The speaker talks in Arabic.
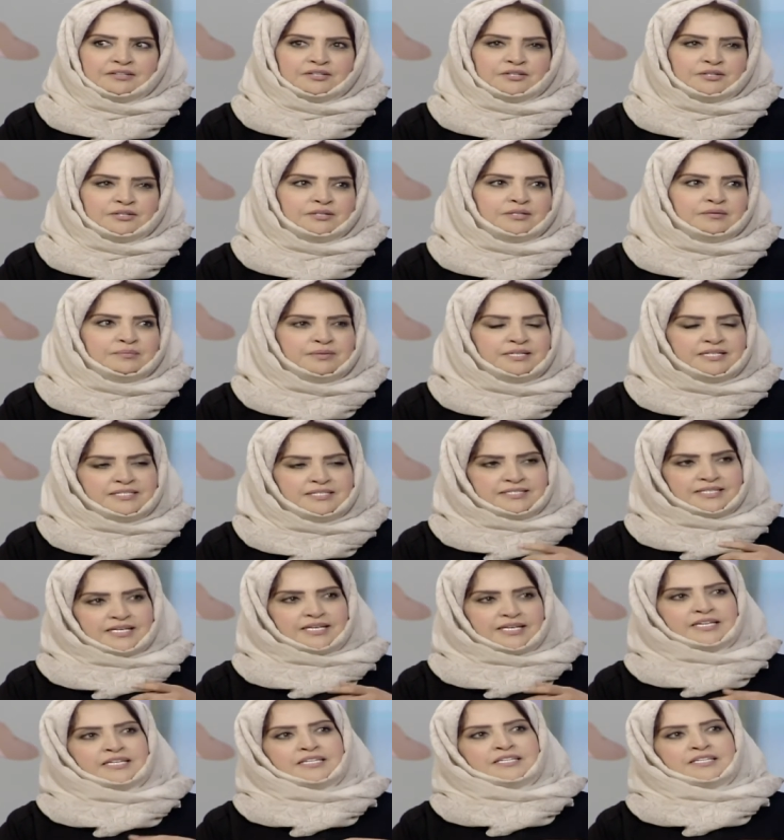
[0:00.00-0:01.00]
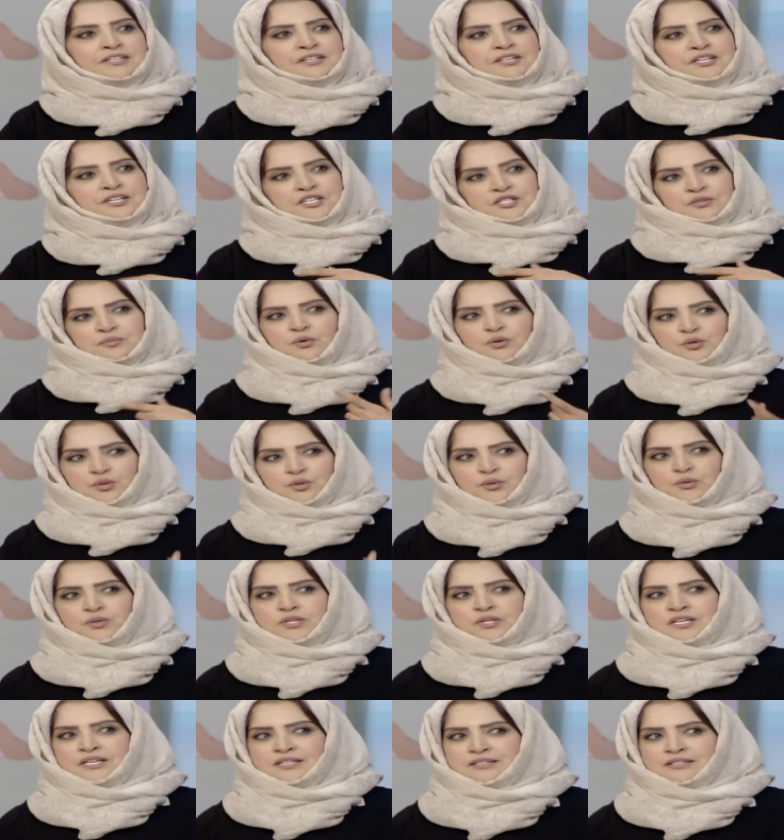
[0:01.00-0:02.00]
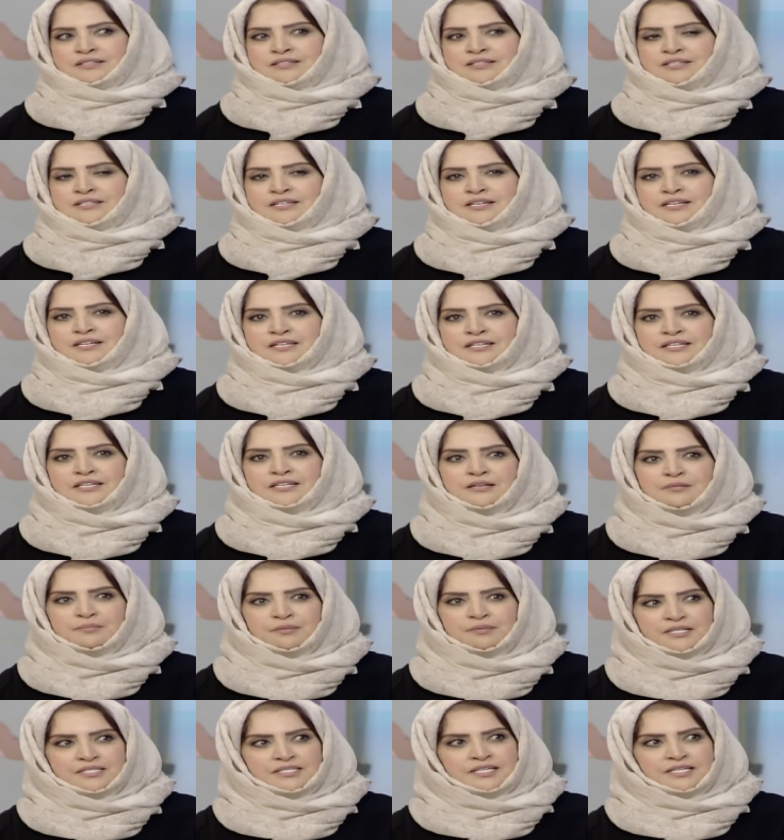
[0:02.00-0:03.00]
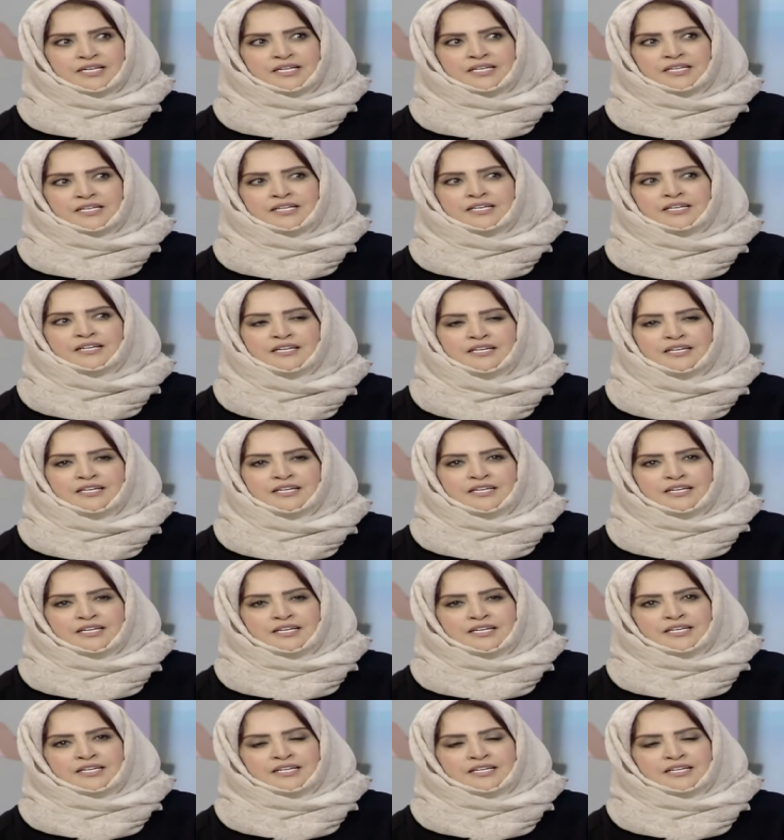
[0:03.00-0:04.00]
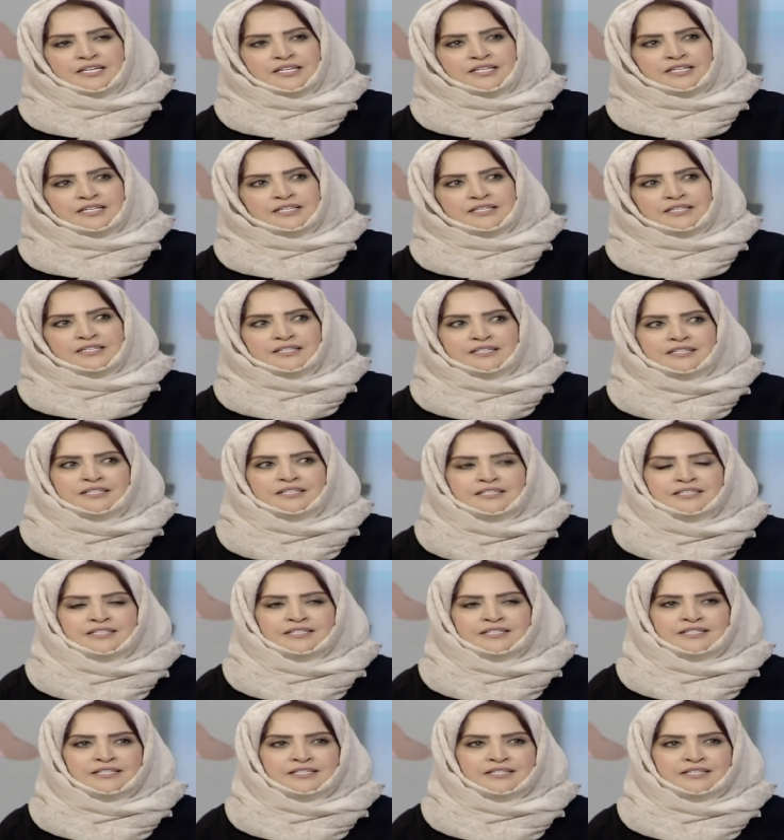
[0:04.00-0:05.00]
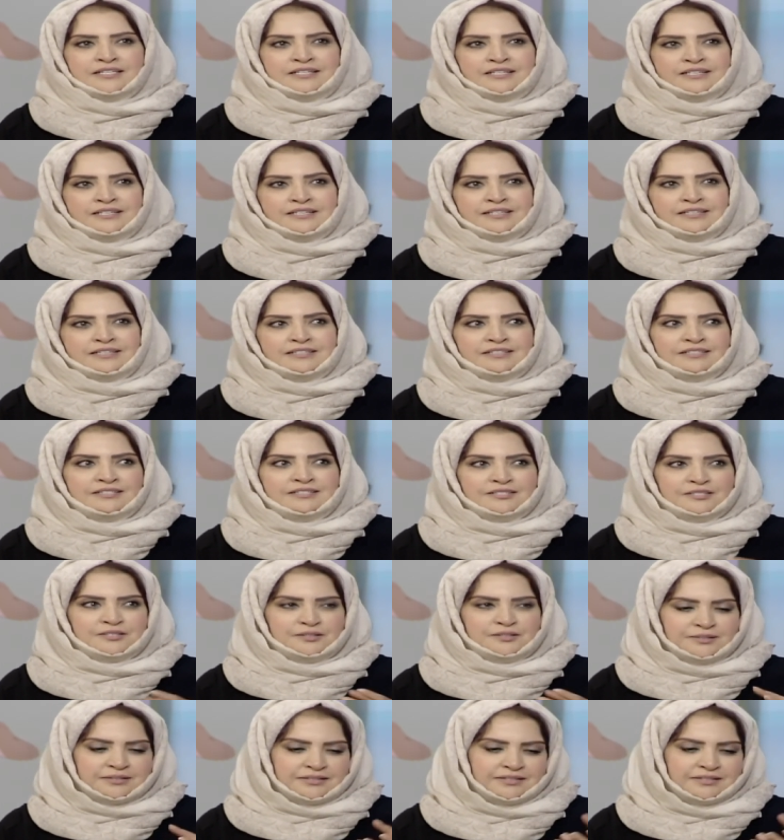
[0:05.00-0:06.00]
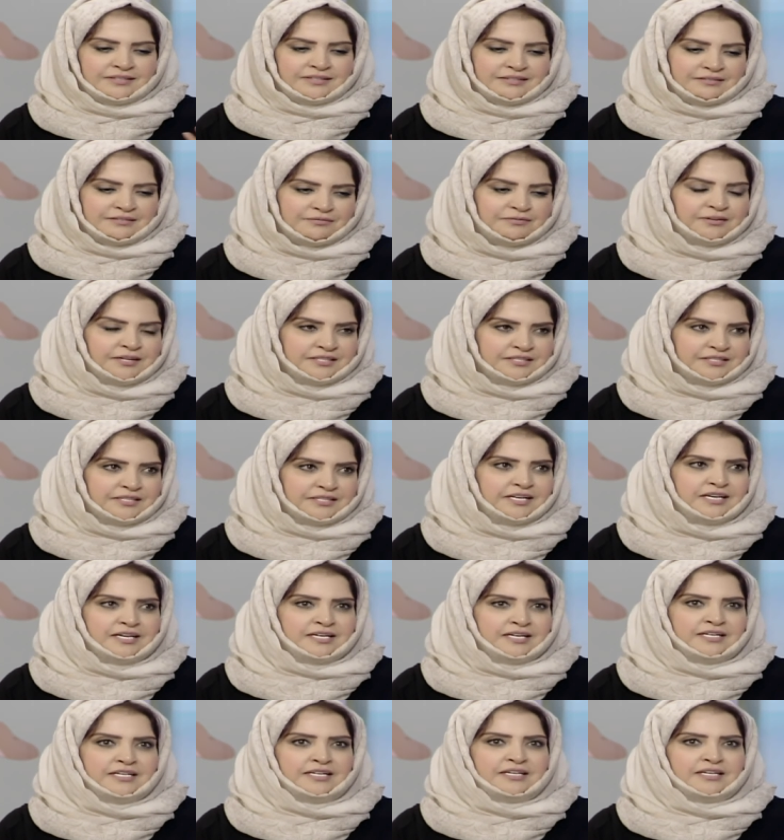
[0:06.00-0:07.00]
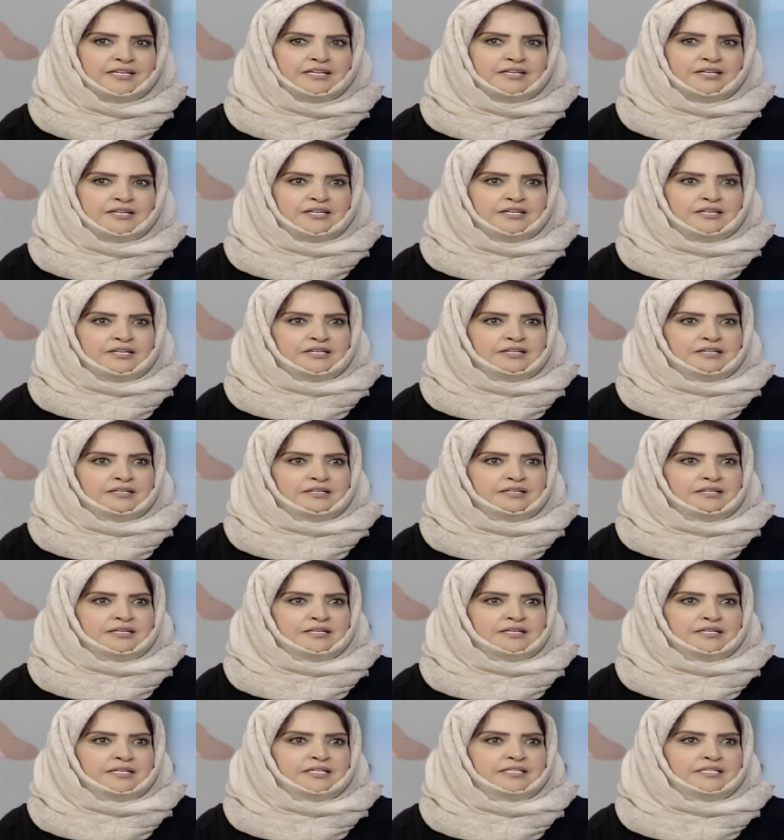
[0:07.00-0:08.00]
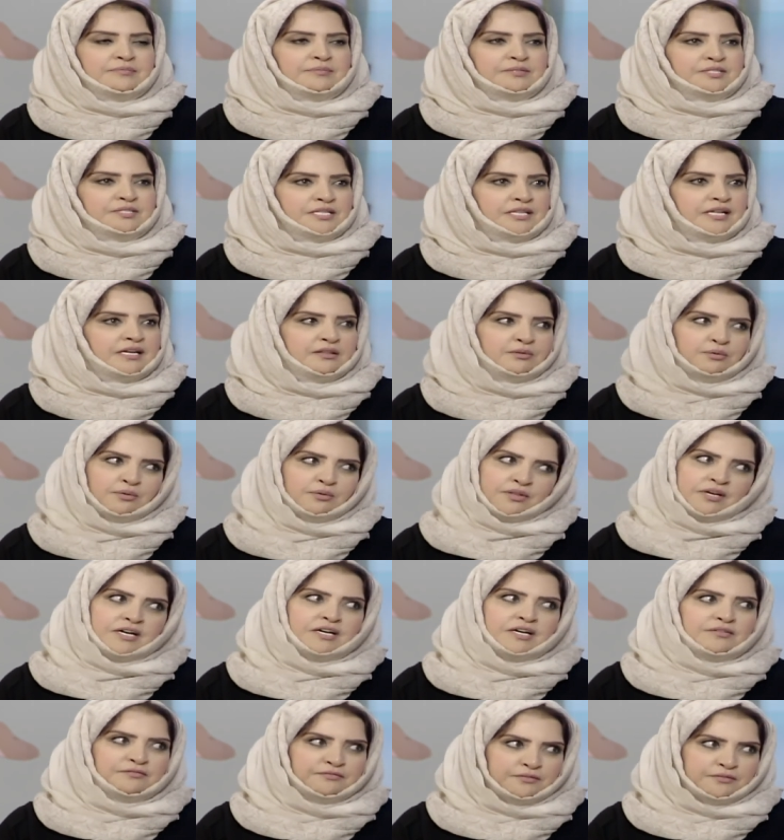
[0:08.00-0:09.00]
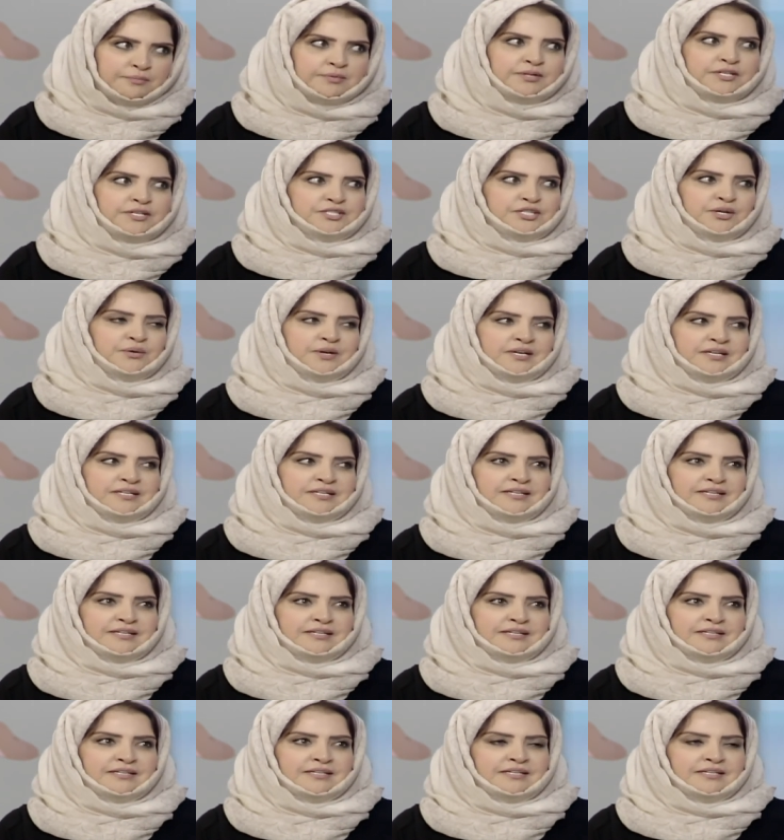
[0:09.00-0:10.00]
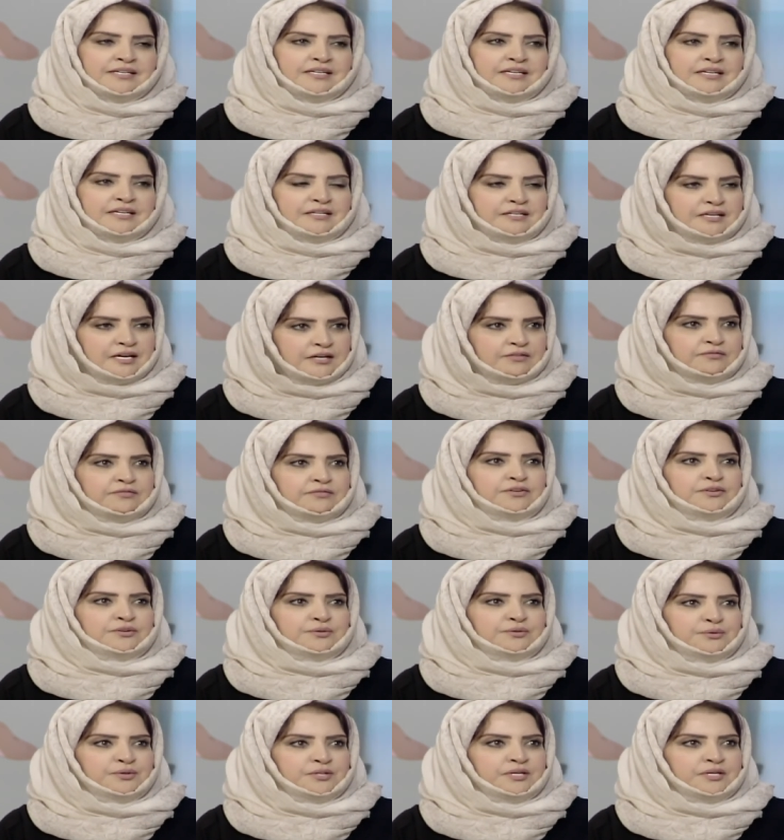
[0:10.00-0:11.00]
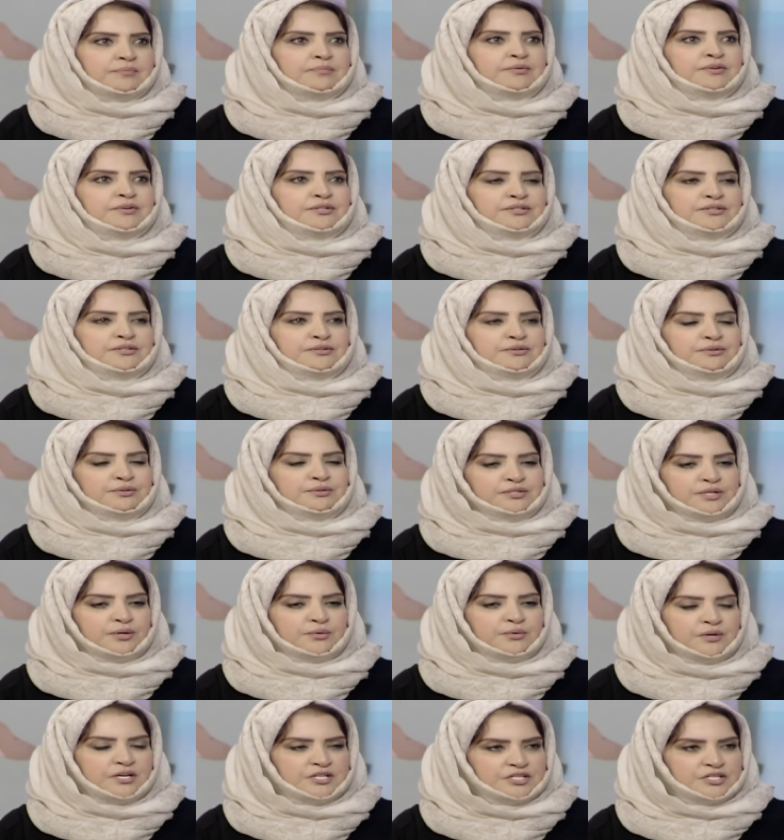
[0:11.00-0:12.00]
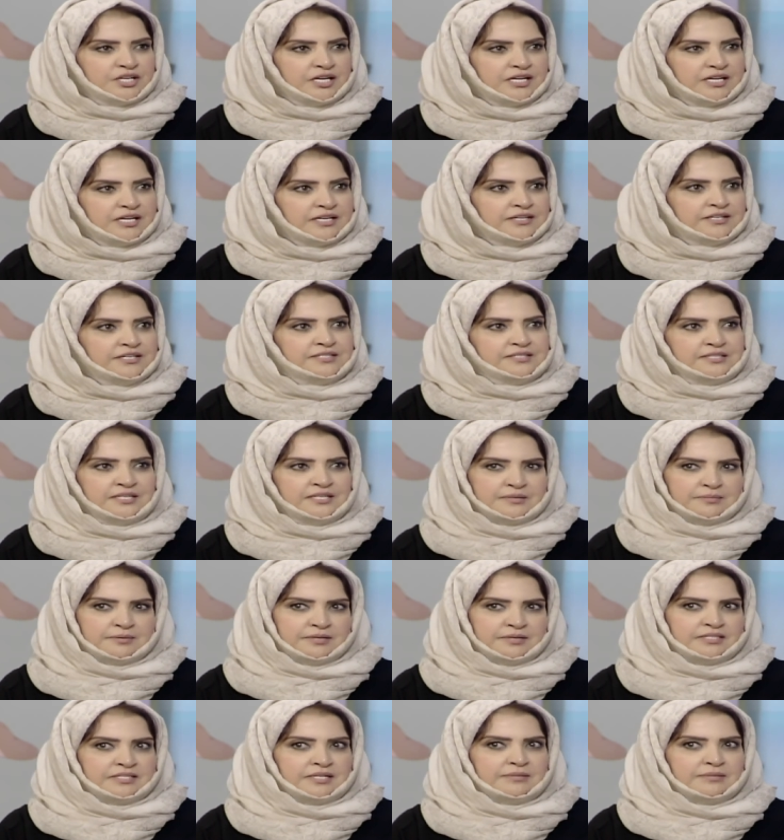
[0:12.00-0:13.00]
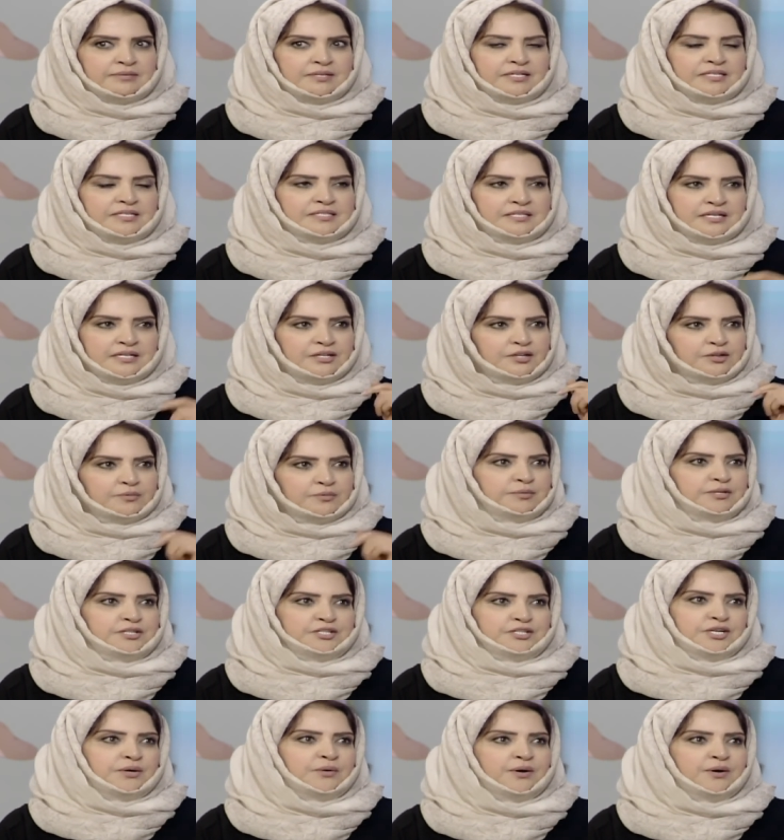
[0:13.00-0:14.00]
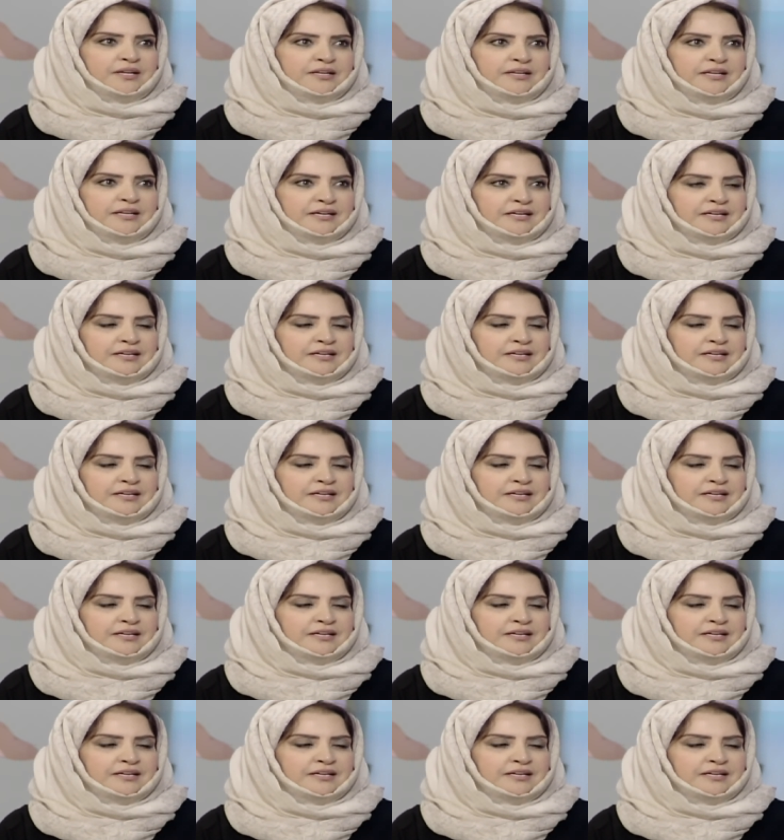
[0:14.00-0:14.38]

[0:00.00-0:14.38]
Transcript: الميزه ان الريش موجوده عندنا لكن الميزه اللي اللي انا يعني في اختراعي انه يدمج ثلاث وظائف بريشه واحده نعم. يحفر ويبرد ويسوي اشكال هندسيه مع تمليس بريشه واحده